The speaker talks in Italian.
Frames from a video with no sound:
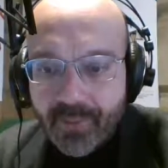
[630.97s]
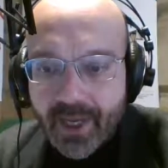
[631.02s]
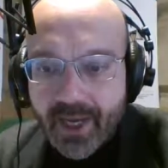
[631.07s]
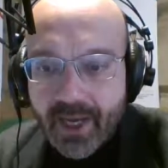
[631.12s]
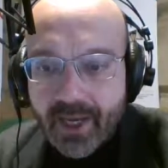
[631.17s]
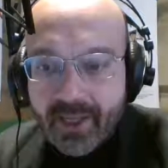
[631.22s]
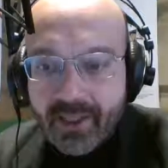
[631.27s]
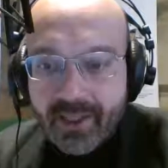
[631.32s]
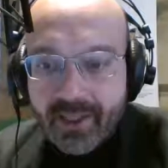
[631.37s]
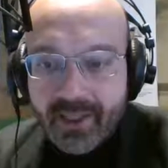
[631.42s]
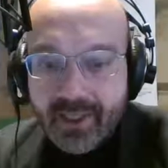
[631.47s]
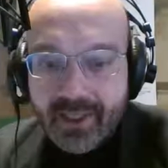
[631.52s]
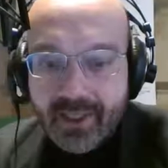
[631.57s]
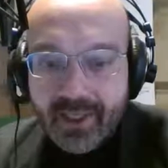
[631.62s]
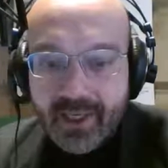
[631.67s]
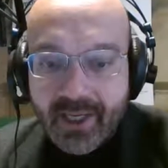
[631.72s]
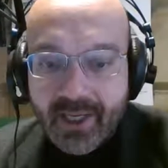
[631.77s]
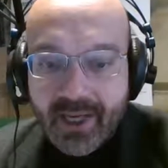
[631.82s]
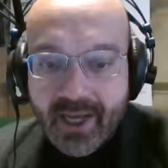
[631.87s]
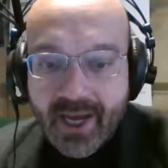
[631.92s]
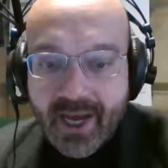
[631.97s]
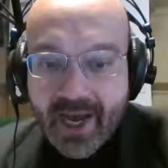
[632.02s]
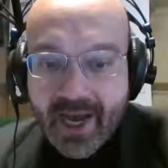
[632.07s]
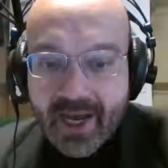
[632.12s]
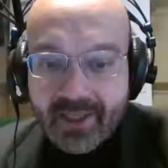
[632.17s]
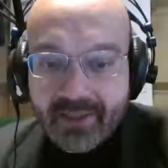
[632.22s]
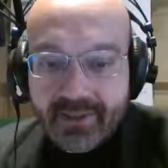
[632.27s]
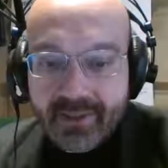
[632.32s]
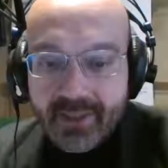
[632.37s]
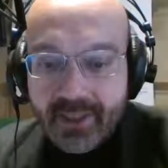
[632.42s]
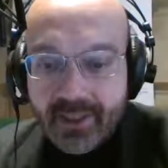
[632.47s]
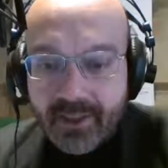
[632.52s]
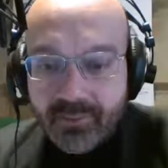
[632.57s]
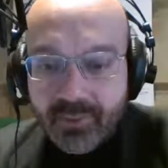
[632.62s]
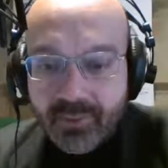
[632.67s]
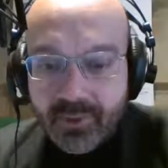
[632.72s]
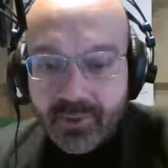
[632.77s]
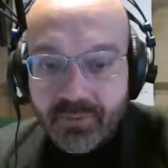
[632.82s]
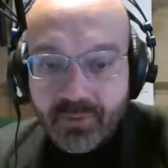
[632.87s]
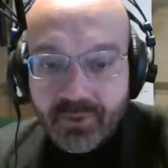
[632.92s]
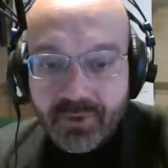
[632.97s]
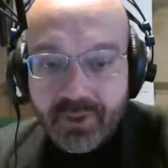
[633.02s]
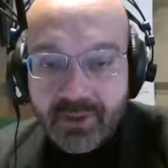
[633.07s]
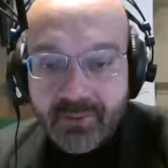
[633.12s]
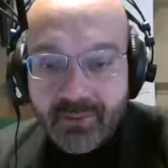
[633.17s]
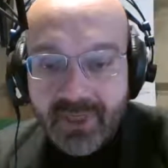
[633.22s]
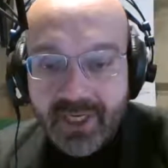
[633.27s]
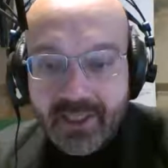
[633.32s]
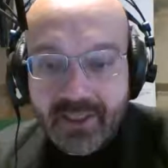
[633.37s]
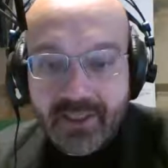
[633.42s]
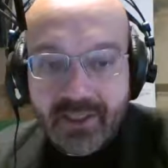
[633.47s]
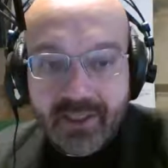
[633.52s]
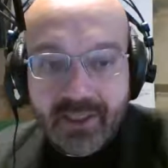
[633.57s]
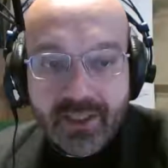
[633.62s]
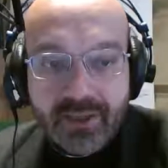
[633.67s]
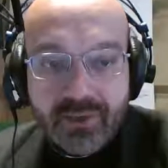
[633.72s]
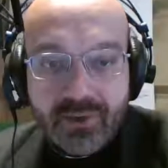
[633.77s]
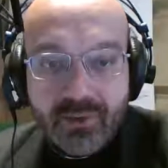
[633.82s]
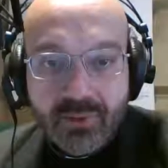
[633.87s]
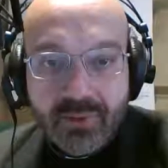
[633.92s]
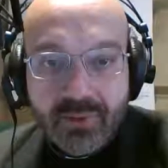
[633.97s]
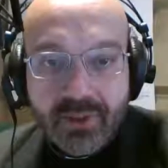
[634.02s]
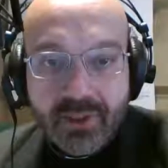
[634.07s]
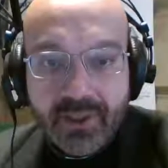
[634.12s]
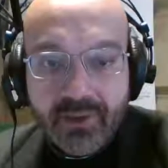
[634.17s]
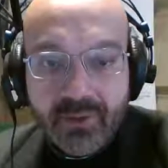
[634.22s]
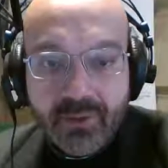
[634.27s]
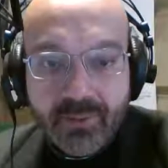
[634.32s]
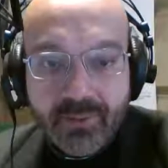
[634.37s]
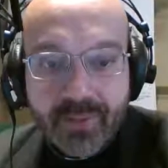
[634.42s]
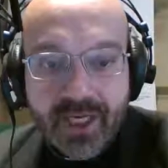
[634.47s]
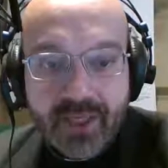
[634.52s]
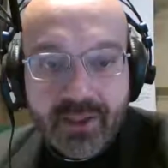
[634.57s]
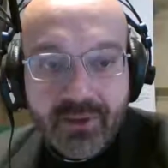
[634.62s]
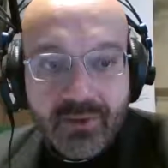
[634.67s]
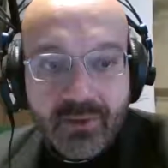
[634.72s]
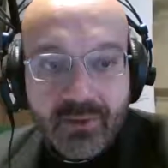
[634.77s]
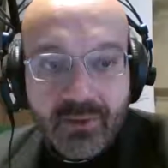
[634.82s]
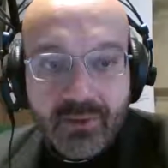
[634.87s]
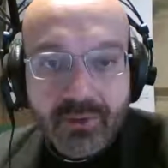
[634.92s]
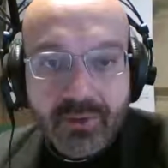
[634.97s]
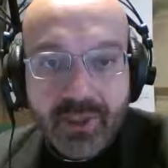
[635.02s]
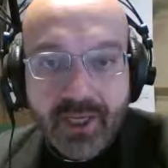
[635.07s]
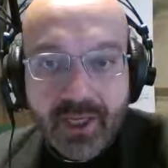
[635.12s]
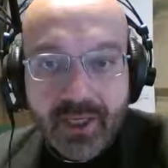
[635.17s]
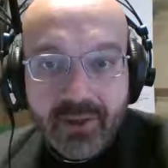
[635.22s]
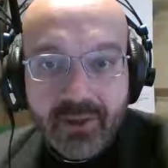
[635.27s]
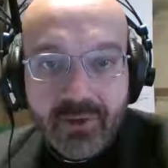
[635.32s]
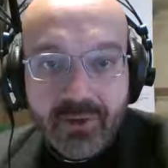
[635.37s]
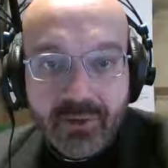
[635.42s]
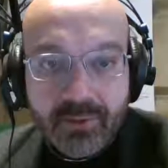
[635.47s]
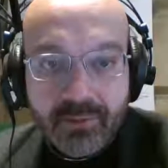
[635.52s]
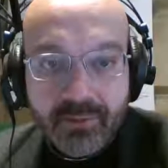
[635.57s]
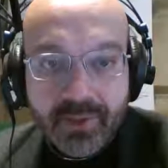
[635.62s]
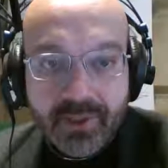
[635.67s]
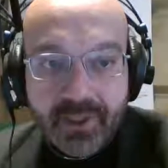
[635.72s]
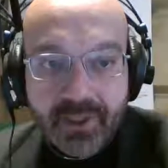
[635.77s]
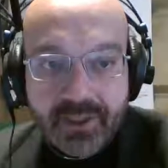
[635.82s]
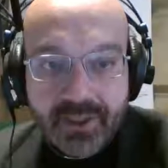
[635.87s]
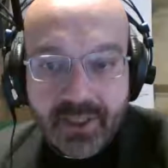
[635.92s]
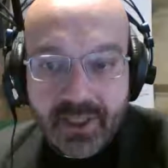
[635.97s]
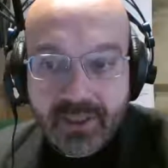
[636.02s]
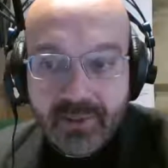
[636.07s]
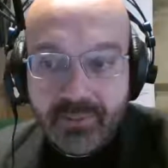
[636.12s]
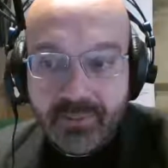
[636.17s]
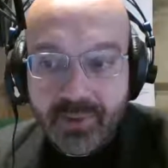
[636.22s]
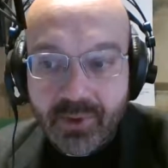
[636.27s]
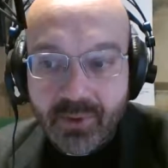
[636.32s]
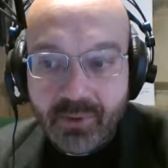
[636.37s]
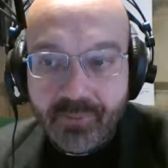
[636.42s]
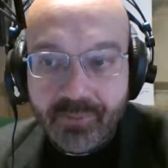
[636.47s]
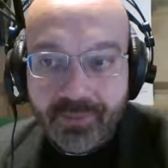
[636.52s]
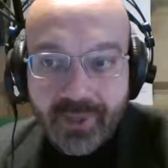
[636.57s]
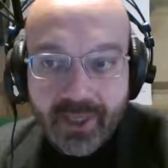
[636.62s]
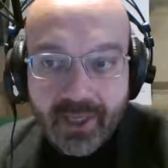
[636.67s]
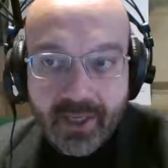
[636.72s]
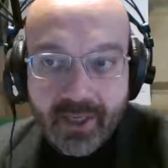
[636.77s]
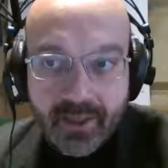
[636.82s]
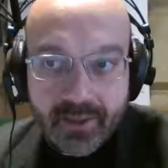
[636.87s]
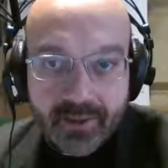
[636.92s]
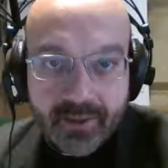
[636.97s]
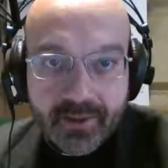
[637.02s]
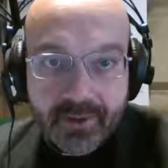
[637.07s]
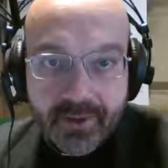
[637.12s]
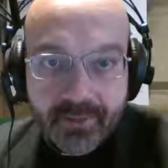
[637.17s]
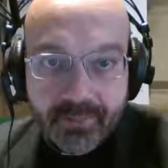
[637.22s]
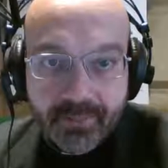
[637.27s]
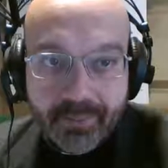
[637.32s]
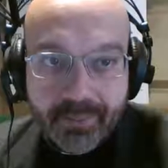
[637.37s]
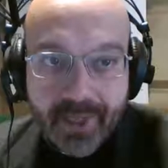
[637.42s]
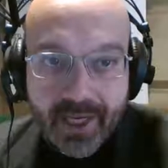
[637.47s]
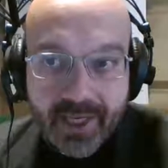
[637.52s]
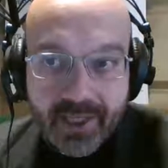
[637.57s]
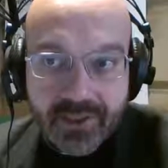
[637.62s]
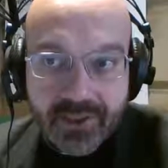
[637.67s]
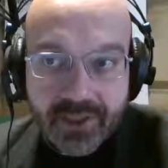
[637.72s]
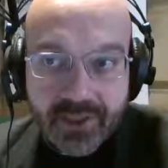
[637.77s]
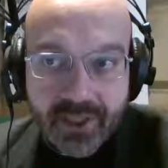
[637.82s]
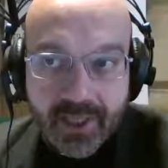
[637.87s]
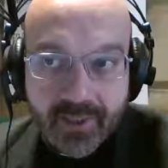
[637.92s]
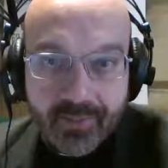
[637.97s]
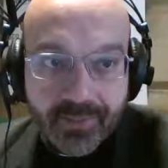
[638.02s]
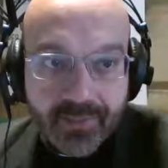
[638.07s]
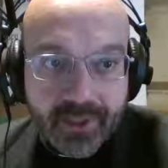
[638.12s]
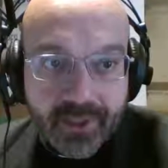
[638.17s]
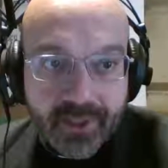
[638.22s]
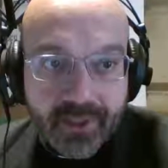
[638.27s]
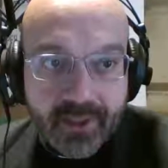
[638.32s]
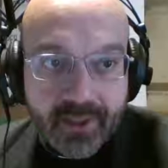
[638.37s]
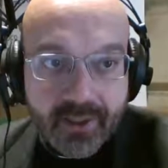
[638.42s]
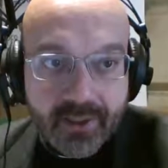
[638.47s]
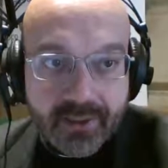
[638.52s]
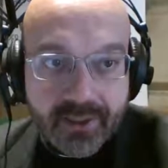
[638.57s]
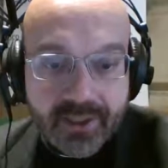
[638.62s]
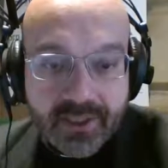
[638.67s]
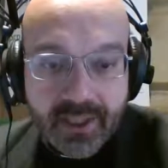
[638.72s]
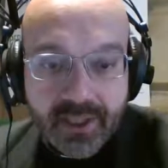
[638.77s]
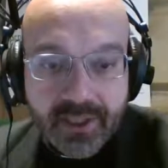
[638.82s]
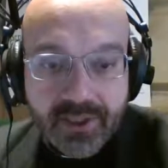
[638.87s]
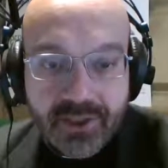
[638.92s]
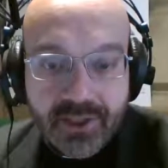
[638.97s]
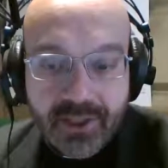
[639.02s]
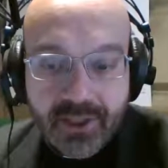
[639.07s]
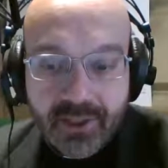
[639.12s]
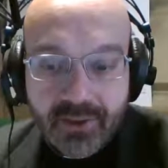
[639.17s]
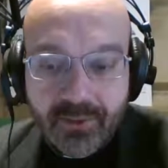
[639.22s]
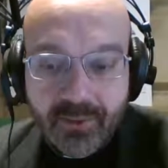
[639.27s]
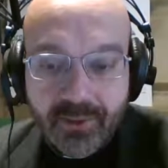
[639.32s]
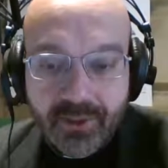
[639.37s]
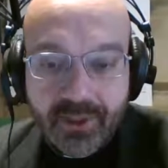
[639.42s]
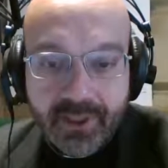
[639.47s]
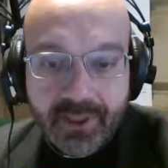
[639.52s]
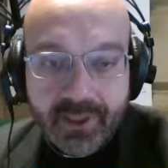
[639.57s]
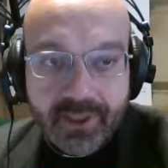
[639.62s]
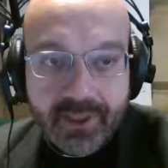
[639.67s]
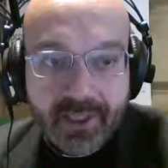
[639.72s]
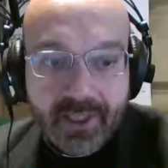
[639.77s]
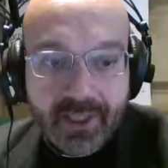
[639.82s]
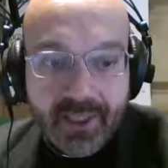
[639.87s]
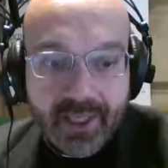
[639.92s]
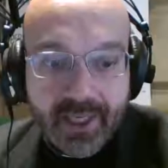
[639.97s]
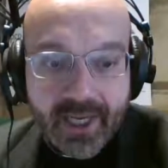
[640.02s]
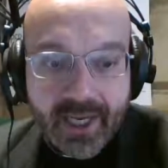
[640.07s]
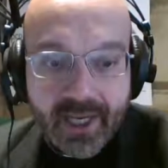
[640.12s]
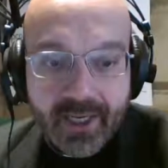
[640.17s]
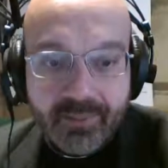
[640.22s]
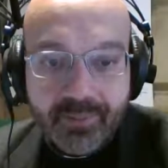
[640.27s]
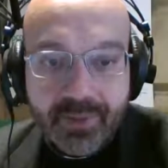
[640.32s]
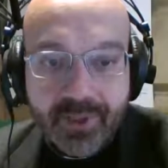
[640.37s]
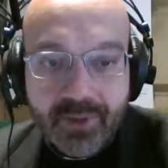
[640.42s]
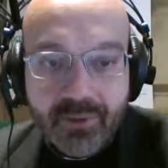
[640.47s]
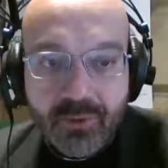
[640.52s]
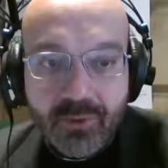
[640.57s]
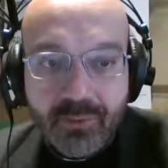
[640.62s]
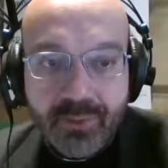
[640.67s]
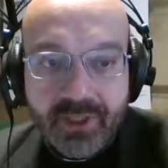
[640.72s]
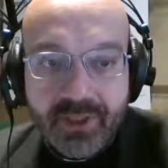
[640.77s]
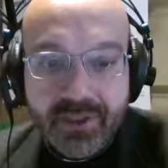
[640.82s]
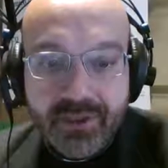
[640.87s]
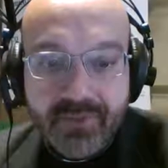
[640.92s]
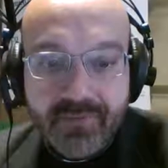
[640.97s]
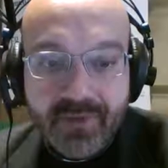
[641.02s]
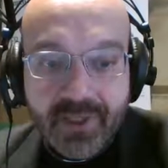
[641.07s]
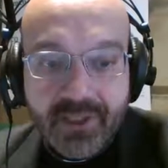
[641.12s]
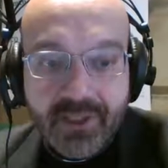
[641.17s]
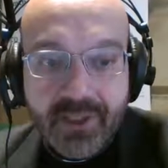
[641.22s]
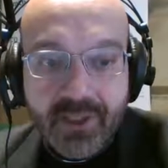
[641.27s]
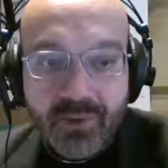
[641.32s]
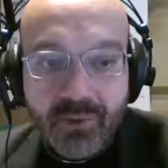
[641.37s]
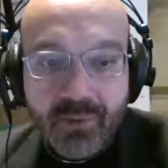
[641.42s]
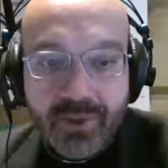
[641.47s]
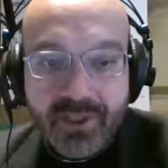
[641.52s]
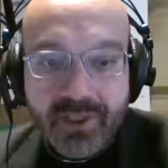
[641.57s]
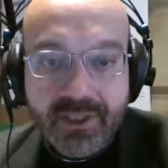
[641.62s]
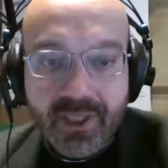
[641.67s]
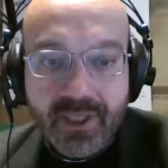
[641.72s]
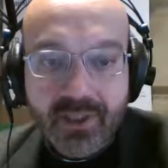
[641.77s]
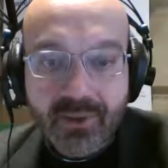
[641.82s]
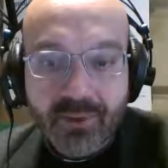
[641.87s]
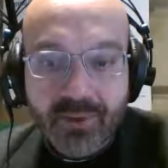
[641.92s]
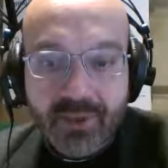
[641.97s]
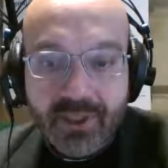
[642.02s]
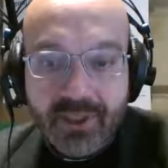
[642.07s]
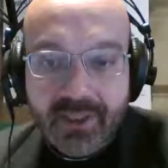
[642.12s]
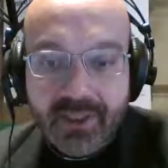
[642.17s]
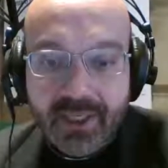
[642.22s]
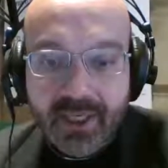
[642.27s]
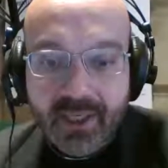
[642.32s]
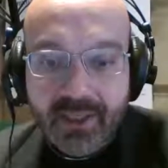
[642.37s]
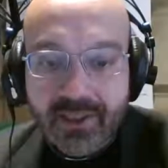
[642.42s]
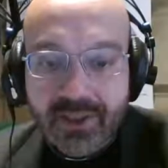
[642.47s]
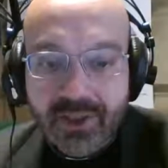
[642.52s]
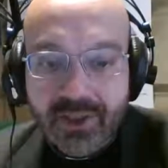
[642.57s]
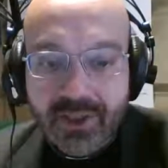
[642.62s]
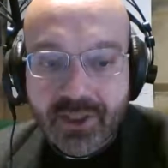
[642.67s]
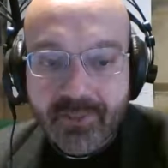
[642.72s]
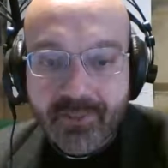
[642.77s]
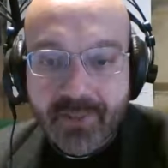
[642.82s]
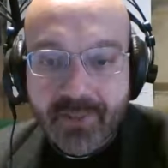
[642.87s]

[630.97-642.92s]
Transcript: anche altri approfondimenti sull'argomento, leggo per esempio a eh, pagina 16 del Corriere delle Alpi come 22 siano i tecnici